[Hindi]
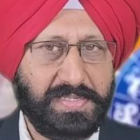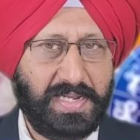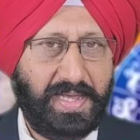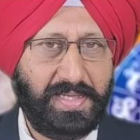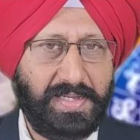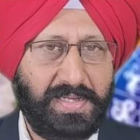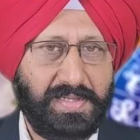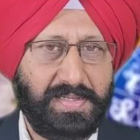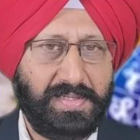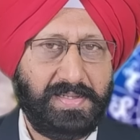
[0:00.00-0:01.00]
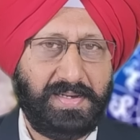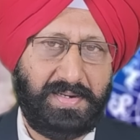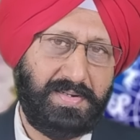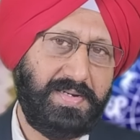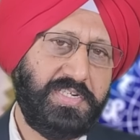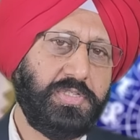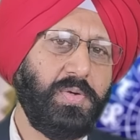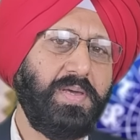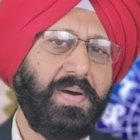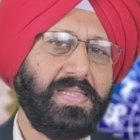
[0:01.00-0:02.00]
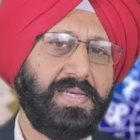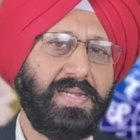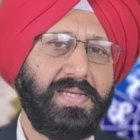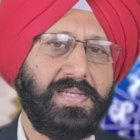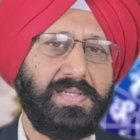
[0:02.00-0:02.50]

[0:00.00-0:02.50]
हुए नजर आएंगे और रिश्तों की बात करें